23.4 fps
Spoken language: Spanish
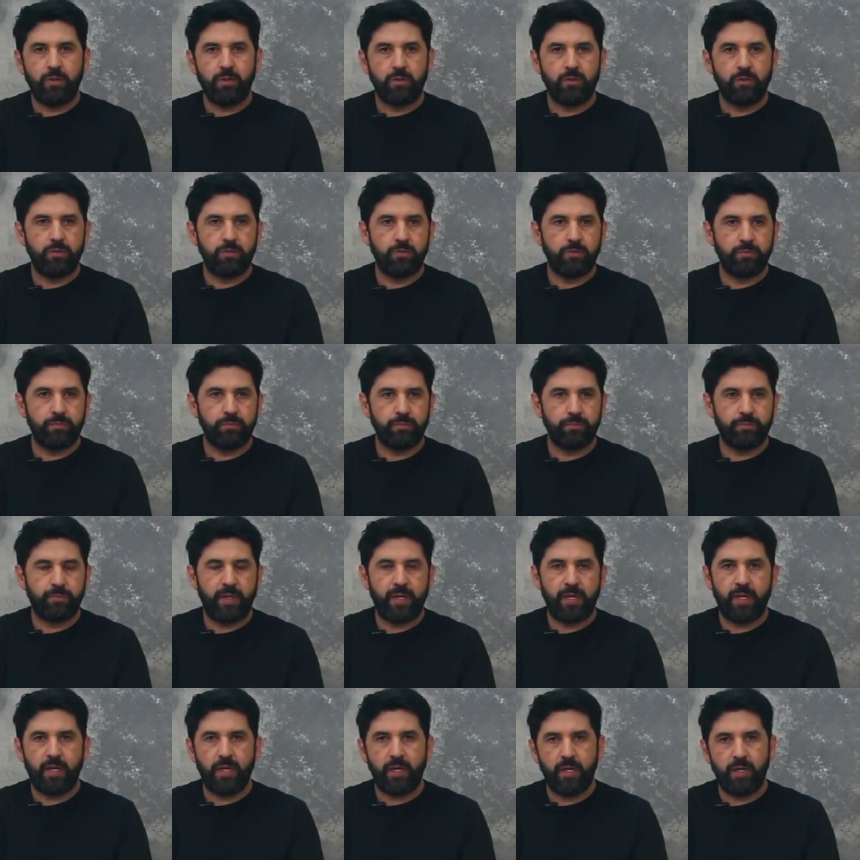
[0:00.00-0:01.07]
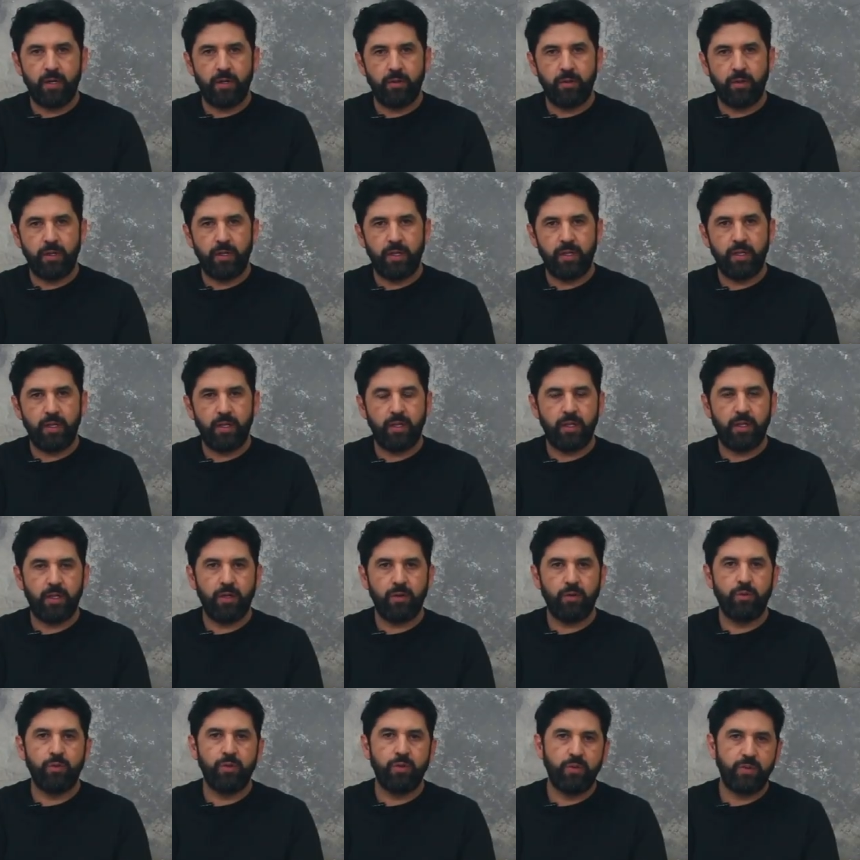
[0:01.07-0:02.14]
con, para
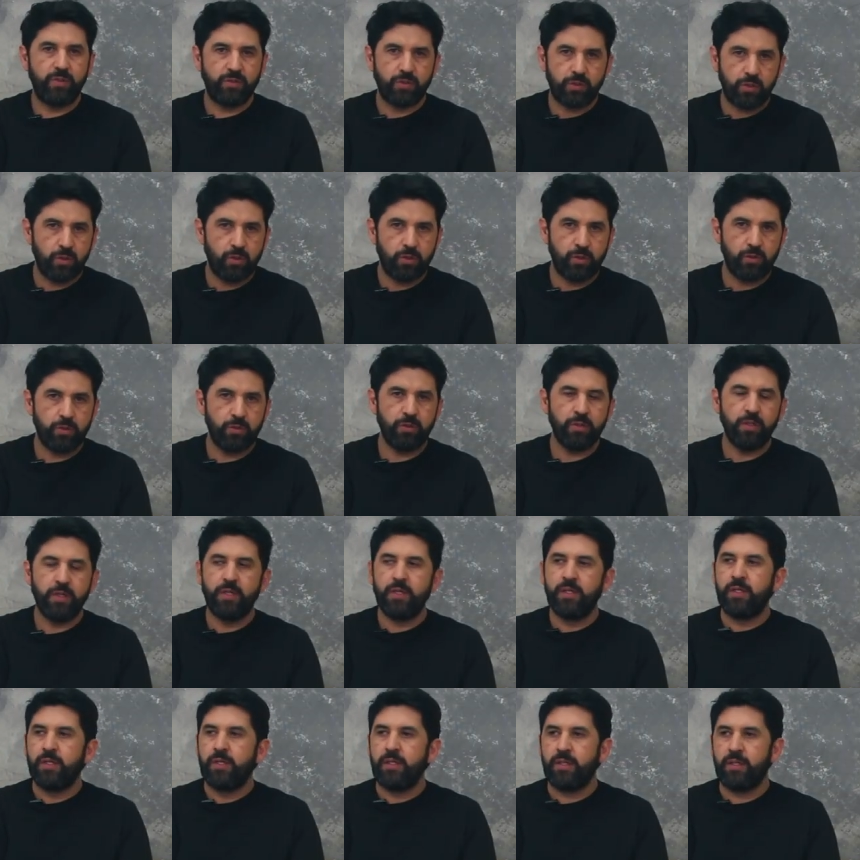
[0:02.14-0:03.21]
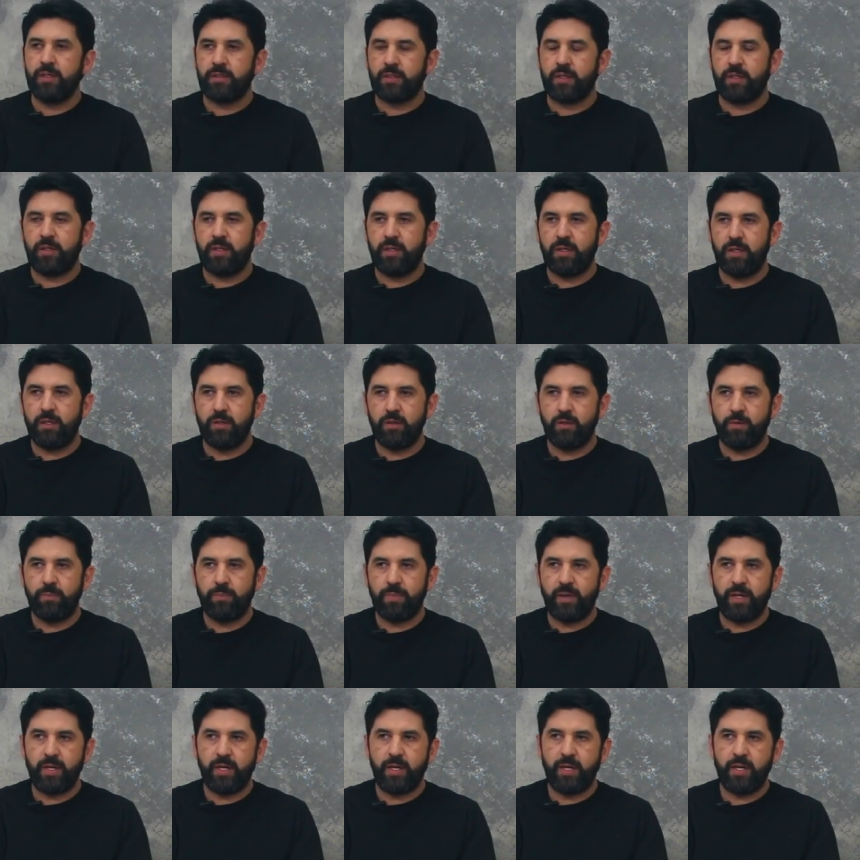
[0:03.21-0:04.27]
eh, Univision, Univisión, he trabajado
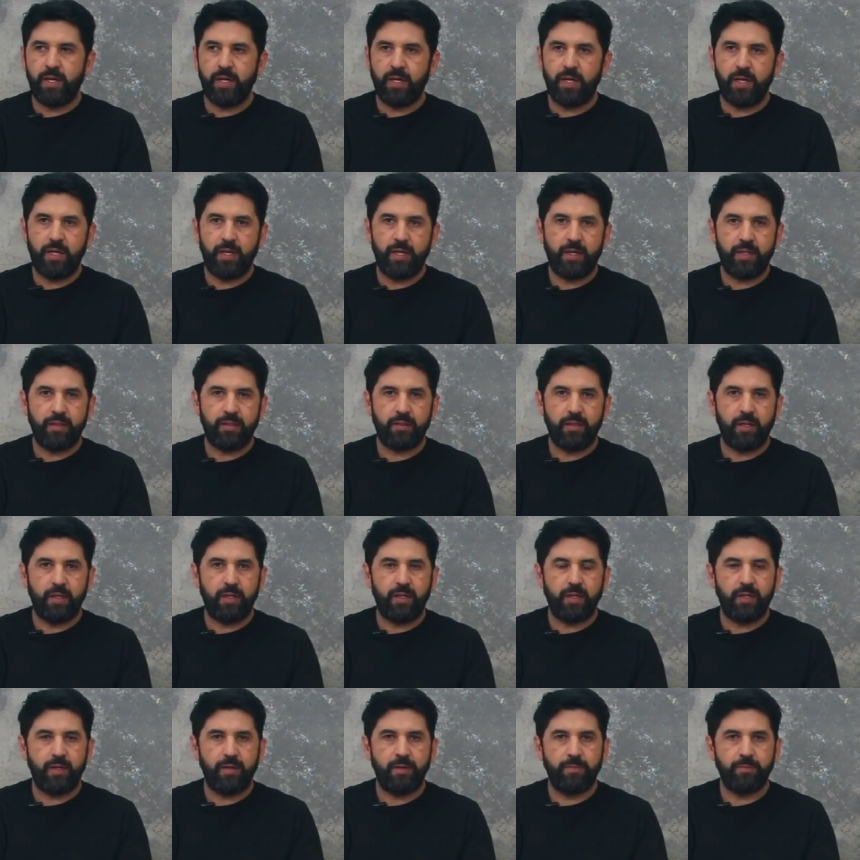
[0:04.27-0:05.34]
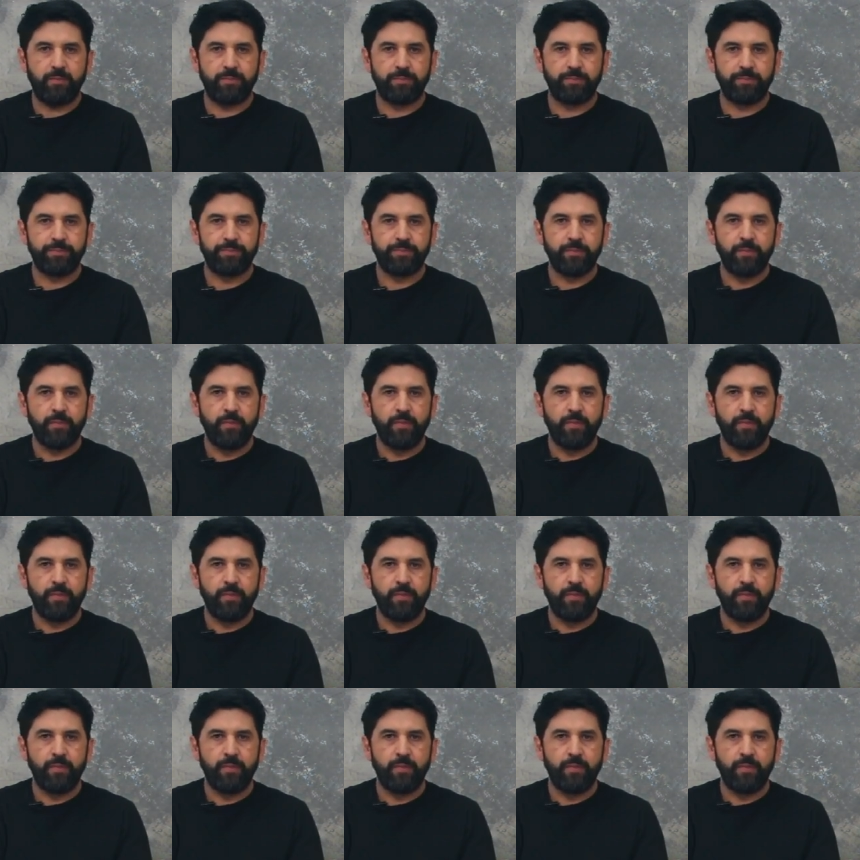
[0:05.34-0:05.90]
para em,